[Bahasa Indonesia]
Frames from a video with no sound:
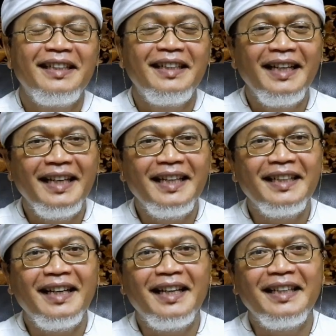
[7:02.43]
diri
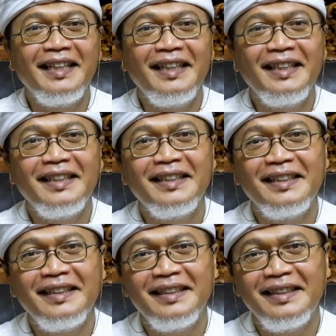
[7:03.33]
kita lagi
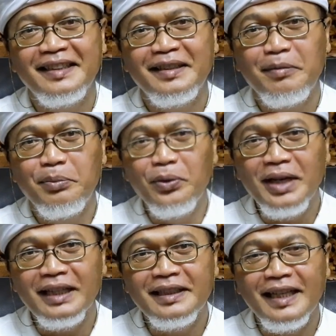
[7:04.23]

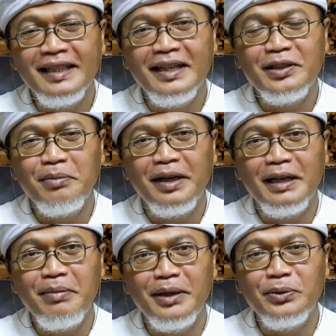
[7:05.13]
bukan saja
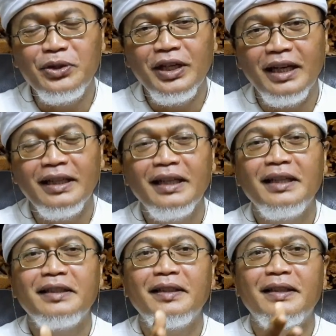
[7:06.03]
sebagai manusia
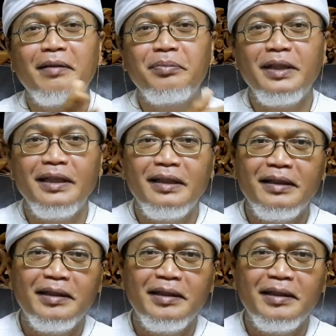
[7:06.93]
tetapi